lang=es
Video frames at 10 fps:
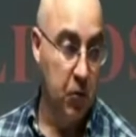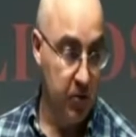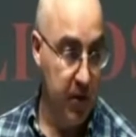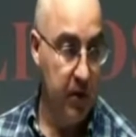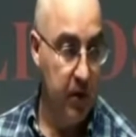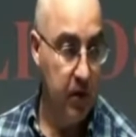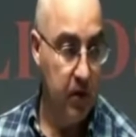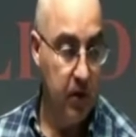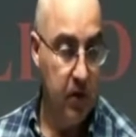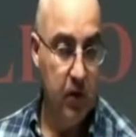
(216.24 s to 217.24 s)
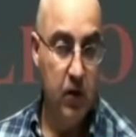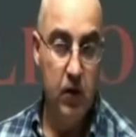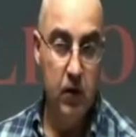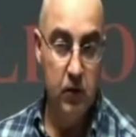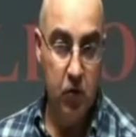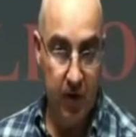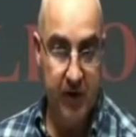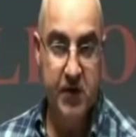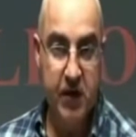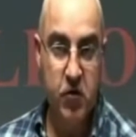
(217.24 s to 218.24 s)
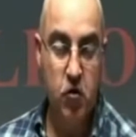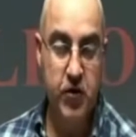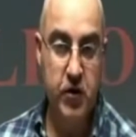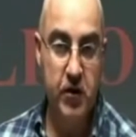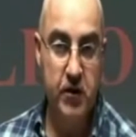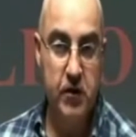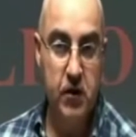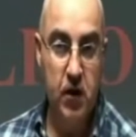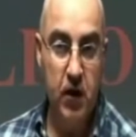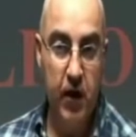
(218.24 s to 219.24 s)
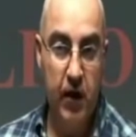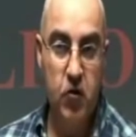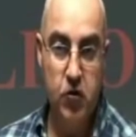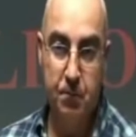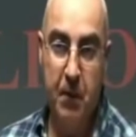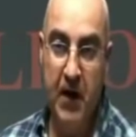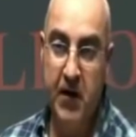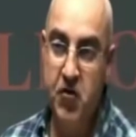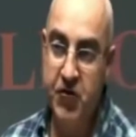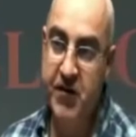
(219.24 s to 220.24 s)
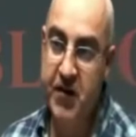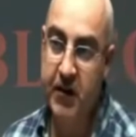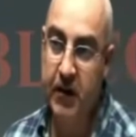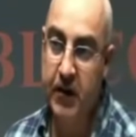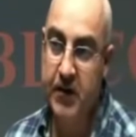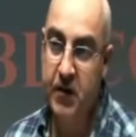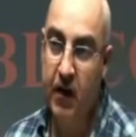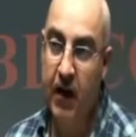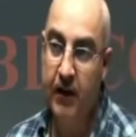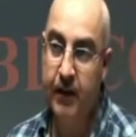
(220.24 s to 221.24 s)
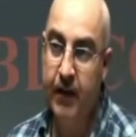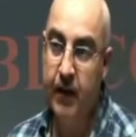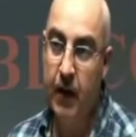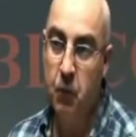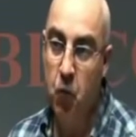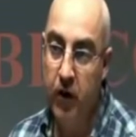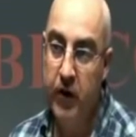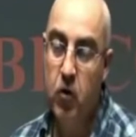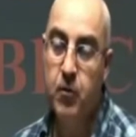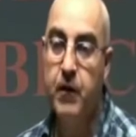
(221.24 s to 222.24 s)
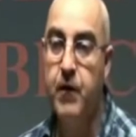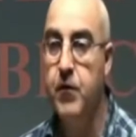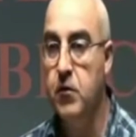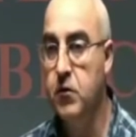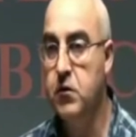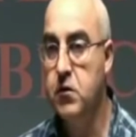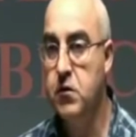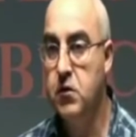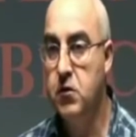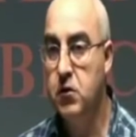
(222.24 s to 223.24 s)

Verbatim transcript: Pues bien, todas estas cosas eran los plagios de Satanás ante la buena obra de Dios.